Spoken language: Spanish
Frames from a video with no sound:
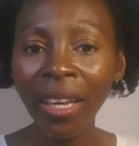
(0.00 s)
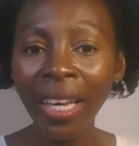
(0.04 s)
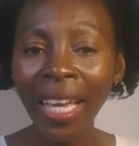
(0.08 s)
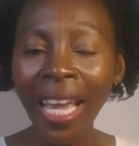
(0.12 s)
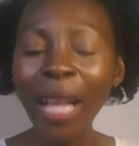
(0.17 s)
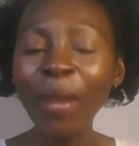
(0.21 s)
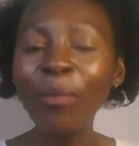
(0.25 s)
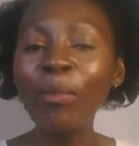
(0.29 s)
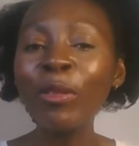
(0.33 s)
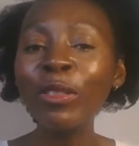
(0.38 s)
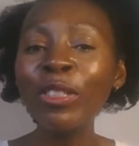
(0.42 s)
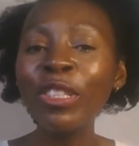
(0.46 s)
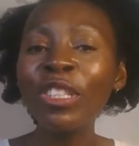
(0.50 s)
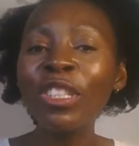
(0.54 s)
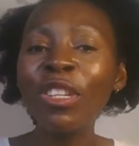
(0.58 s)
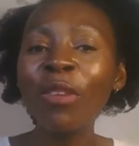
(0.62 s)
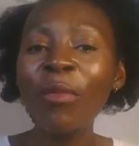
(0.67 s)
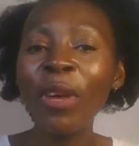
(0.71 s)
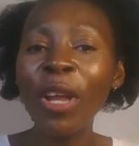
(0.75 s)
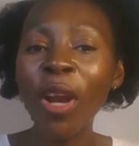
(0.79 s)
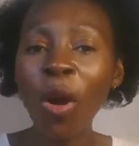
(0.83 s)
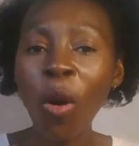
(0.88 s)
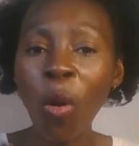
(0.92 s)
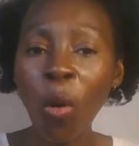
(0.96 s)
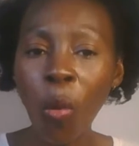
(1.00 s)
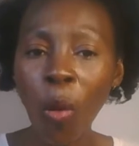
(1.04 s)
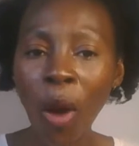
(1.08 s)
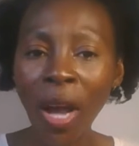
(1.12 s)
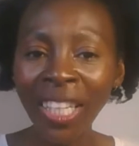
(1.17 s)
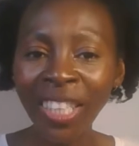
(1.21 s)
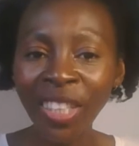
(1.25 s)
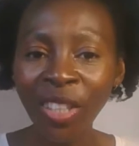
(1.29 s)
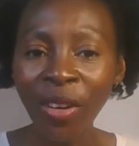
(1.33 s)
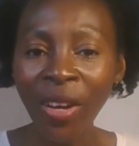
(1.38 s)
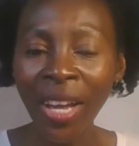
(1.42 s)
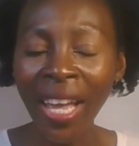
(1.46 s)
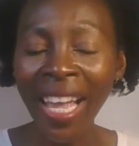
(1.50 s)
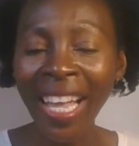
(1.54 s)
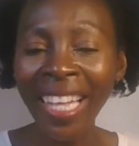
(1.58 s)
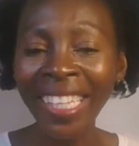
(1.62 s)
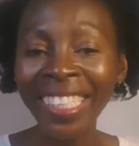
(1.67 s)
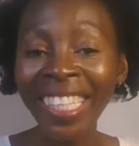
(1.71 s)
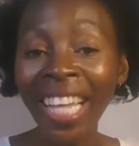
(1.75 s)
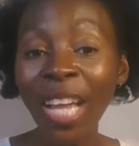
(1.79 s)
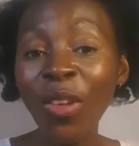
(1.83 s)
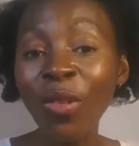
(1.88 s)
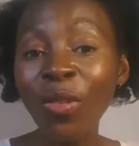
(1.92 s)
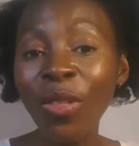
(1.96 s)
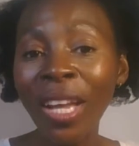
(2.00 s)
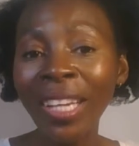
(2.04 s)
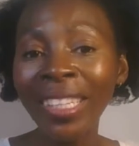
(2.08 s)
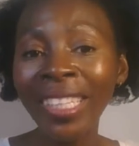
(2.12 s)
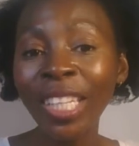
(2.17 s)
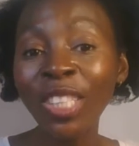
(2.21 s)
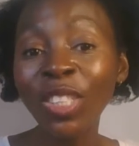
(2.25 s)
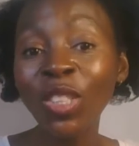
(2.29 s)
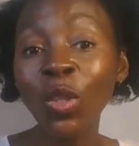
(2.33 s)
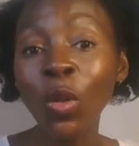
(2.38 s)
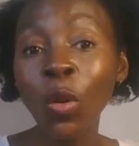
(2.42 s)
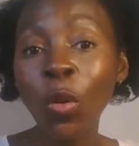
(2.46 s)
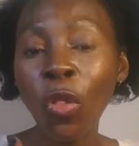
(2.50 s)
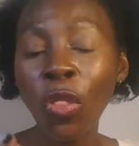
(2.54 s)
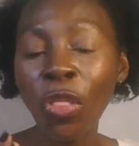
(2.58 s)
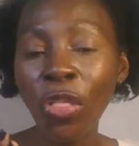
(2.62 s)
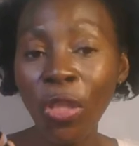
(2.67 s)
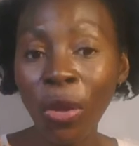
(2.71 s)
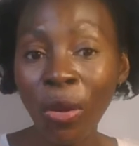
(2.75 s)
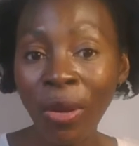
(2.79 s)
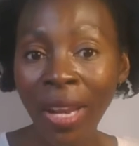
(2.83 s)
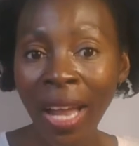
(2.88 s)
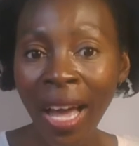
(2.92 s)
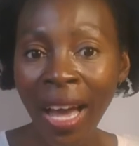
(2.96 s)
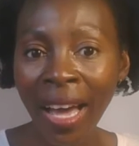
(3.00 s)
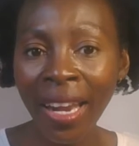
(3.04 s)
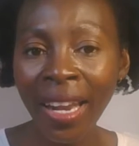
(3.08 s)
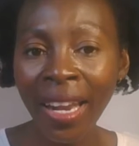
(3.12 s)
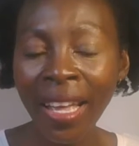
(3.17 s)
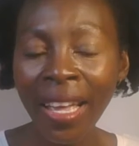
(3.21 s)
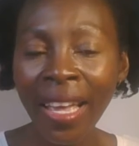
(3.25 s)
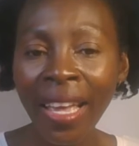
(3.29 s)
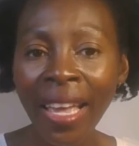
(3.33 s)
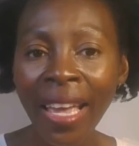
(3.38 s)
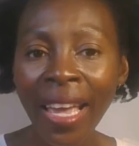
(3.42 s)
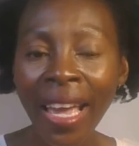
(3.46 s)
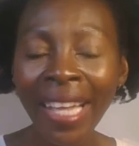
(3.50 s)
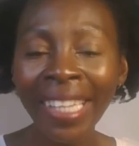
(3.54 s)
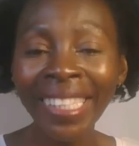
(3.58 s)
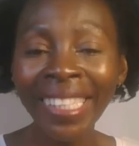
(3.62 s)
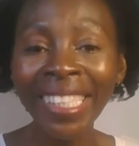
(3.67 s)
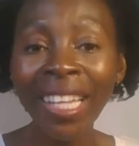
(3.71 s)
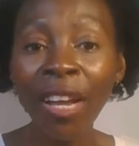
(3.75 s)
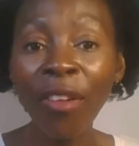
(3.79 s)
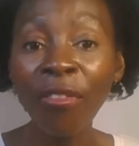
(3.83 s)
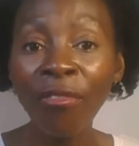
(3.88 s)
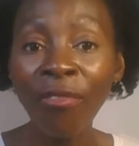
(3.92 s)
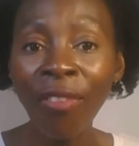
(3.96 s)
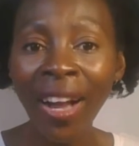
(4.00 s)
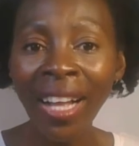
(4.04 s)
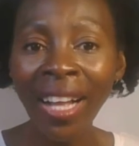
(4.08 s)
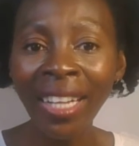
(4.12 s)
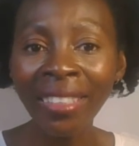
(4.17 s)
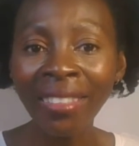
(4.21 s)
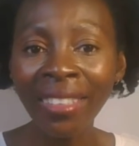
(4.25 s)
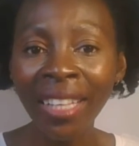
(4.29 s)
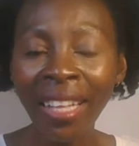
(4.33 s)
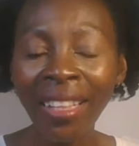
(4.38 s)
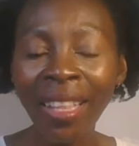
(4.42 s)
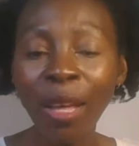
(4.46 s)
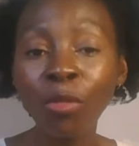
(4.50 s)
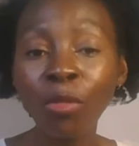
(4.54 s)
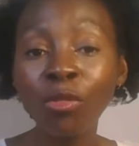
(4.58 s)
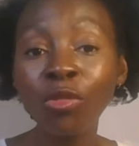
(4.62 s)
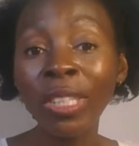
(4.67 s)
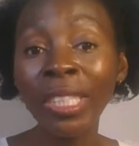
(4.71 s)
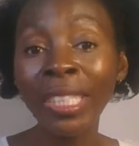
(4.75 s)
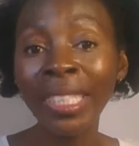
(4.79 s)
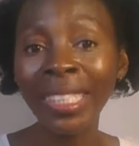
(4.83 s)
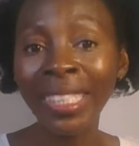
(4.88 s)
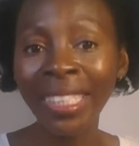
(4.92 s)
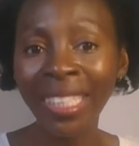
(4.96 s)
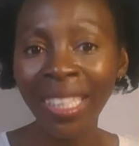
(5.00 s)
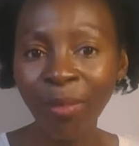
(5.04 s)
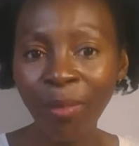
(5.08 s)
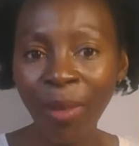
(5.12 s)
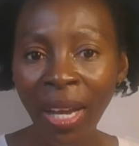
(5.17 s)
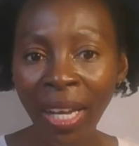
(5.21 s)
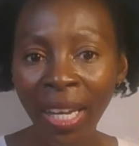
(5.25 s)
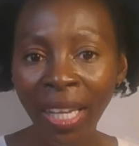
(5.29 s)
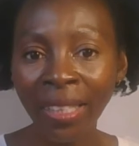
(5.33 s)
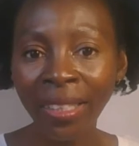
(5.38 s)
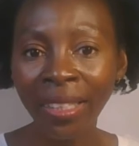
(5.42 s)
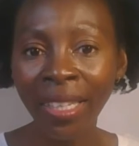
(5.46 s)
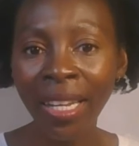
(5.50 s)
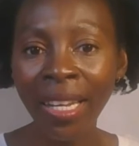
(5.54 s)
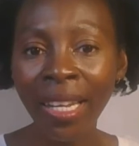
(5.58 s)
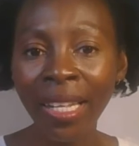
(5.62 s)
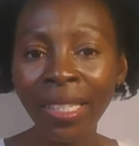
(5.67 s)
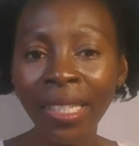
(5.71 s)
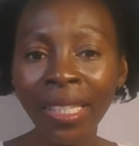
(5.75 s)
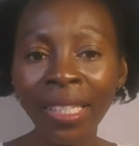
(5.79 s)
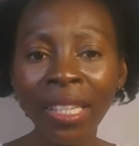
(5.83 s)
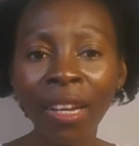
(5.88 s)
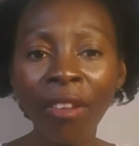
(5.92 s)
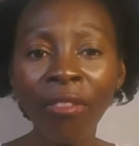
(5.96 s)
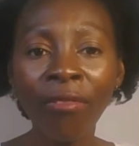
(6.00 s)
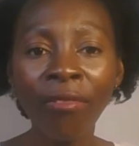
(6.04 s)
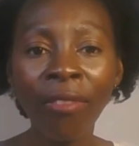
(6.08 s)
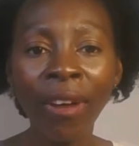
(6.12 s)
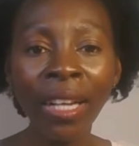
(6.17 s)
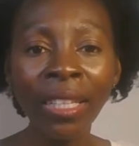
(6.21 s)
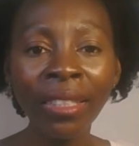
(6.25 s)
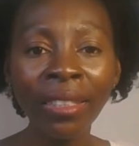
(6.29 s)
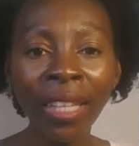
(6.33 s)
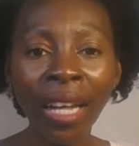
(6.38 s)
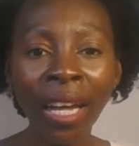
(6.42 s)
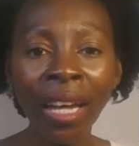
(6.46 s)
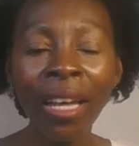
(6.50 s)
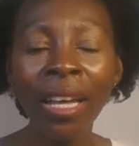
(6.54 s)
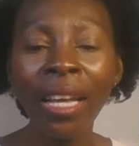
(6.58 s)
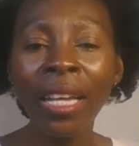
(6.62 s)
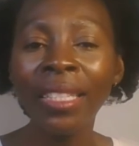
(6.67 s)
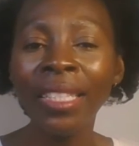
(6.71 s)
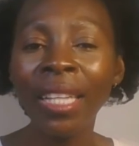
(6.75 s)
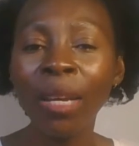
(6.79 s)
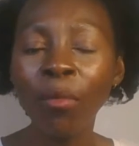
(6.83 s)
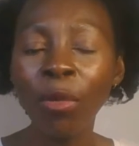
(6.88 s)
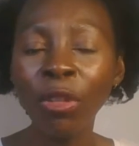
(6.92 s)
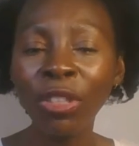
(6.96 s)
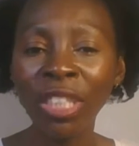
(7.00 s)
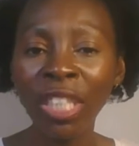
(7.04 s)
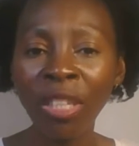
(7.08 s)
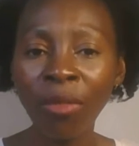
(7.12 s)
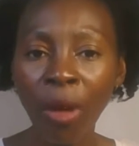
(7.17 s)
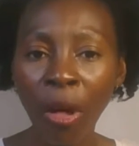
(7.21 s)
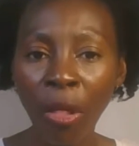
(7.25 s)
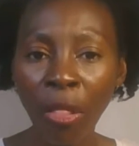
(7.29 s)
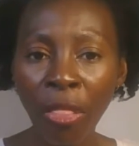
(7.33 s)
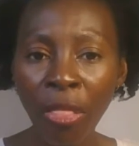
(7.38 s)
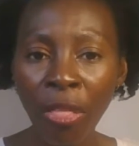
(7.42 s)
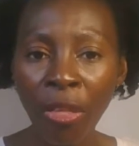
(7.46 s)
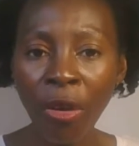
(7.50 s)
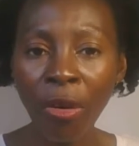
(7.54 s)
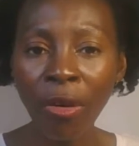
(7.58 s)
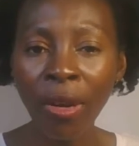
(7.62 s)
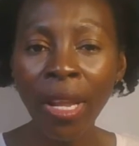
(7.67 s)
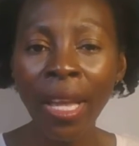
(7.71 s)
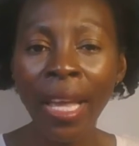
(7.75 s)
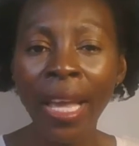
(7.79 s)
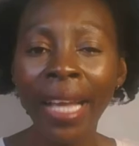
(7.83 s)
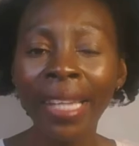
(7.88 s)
El punto número cuatro es ayudarte a solucionar esa falta de autoestima que tienes, esa falta de motivación,